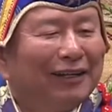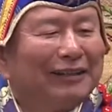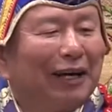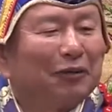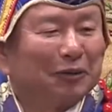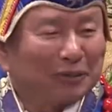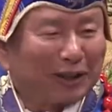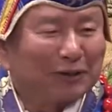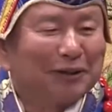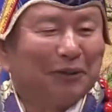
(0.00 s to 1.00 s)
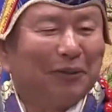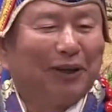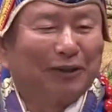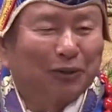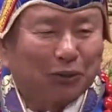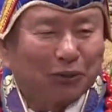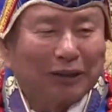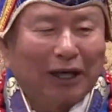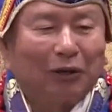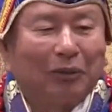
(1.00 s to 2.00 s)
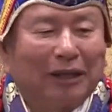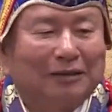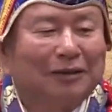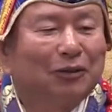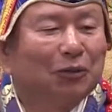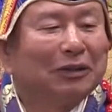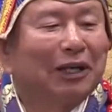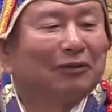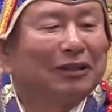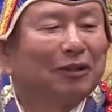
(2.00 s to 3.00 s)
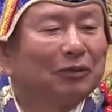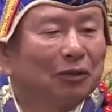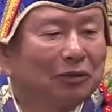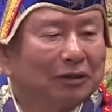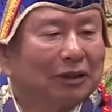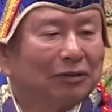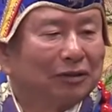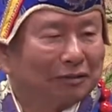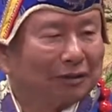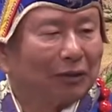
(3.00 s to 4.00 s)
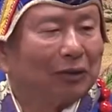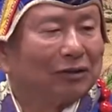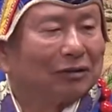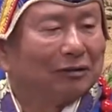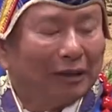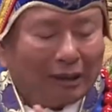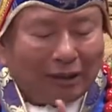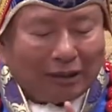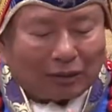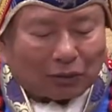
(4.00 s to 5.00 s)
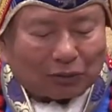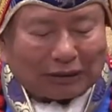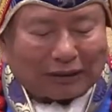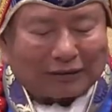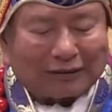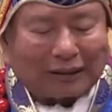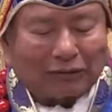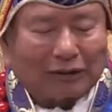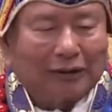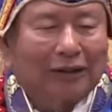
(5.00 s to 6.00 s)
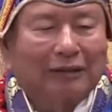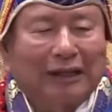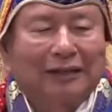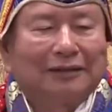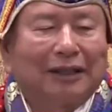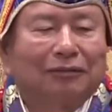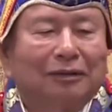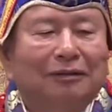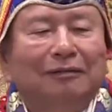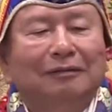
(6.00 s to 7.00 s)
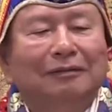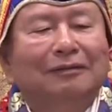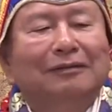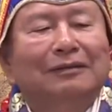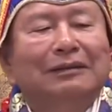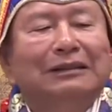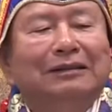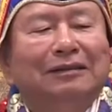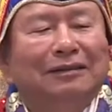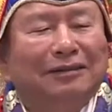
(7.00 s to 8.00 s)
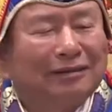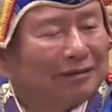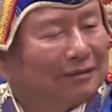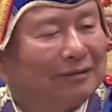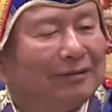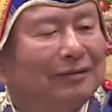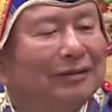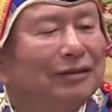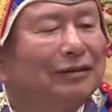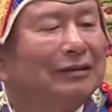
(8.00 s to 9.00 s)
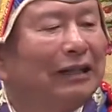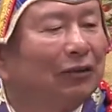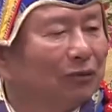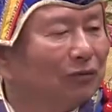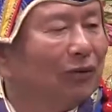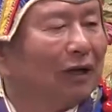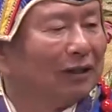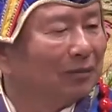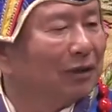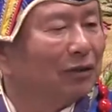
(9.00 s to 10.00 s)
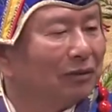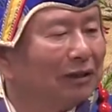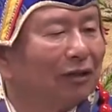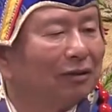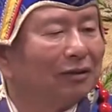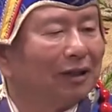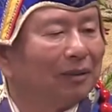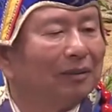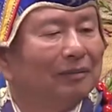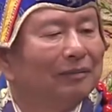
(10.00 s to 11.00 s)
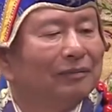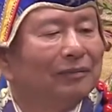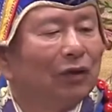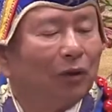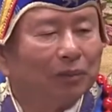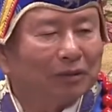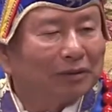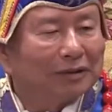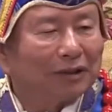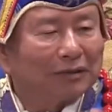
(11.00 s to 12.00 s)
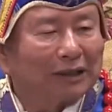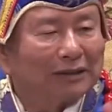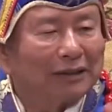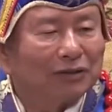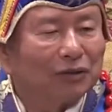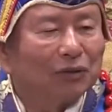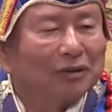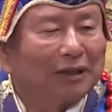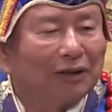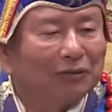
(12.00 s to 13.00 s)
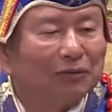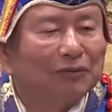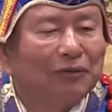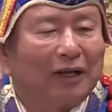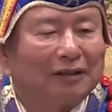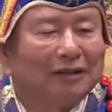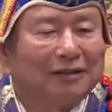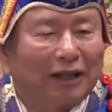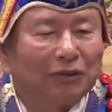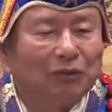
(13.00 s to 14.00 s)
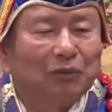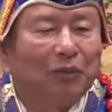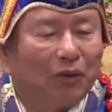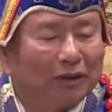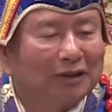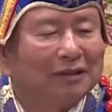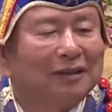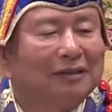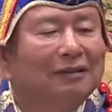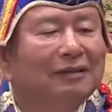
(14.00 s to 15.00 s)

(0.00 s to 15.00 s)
老鼠药是什么啊？毒药嘛，是毒药的东东西啊，吃了会死。涂上一层老鼠药给他烧，是这是降伏法里面有教的啦。我不是教大家做降伏法，是降伏某一个人，